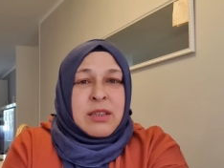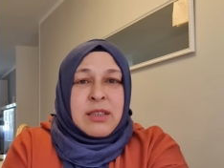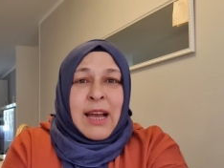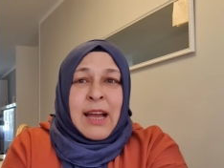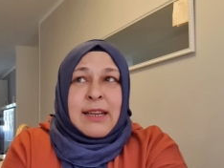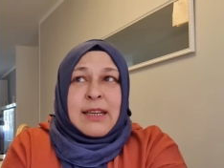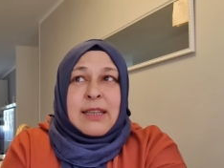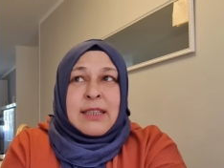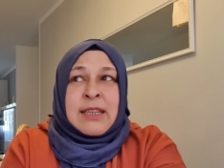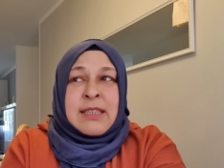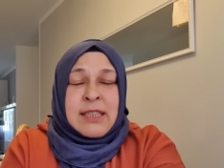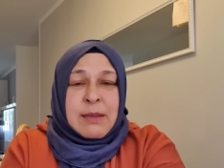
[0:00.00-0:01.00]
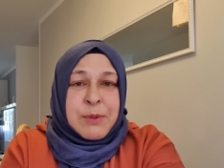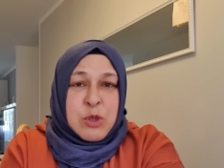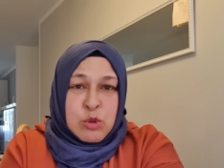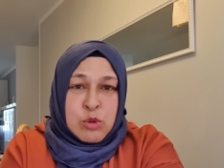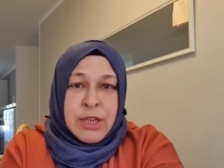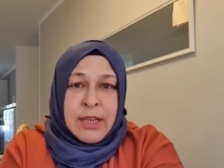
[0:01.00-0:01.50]
yani kısa bir
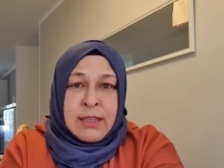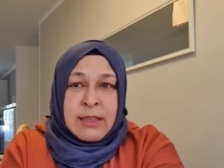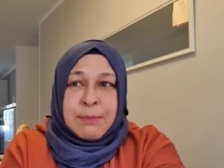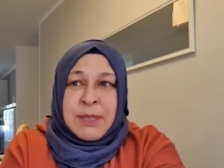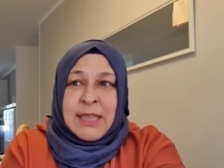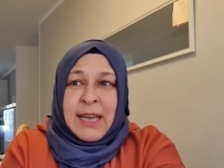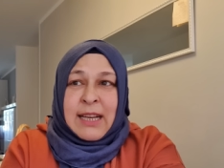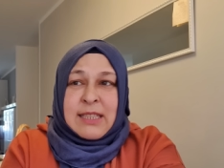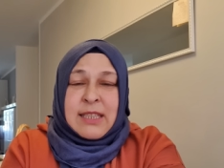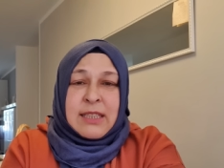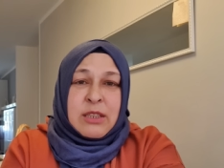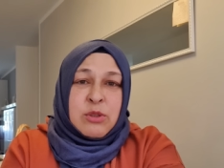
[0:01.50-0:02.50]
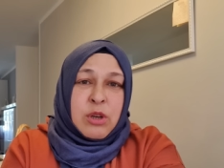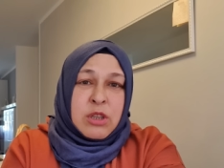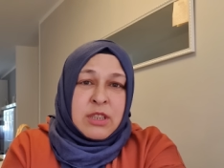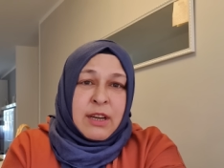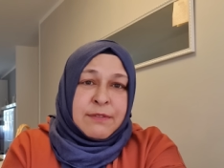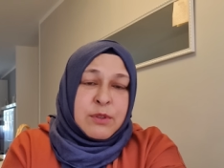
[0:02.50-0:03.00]
süreydi. Biz her sene
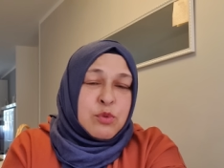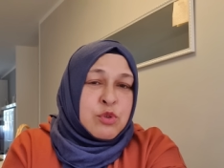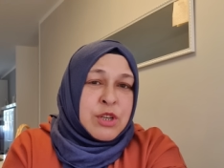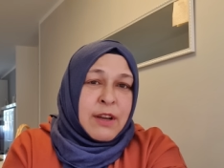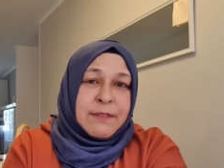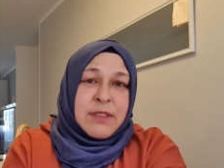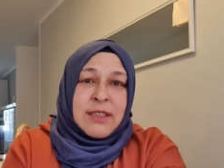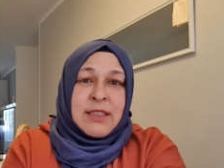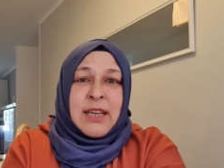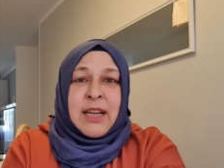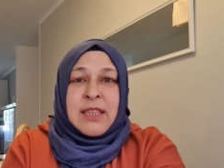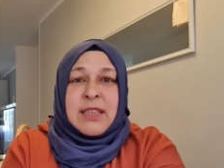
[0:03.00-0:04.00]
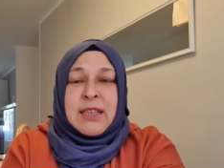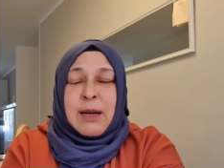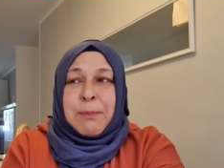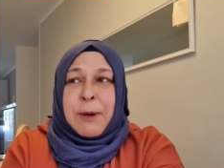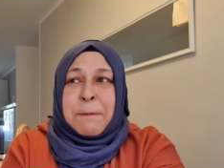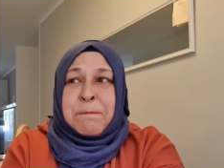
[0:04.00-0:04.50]
4 hafta 3 hafta giderdik
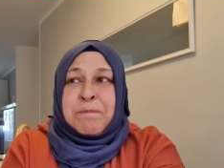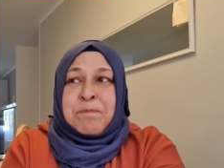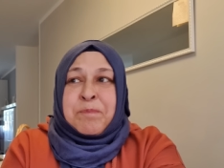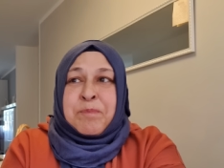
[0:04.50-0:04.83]
ama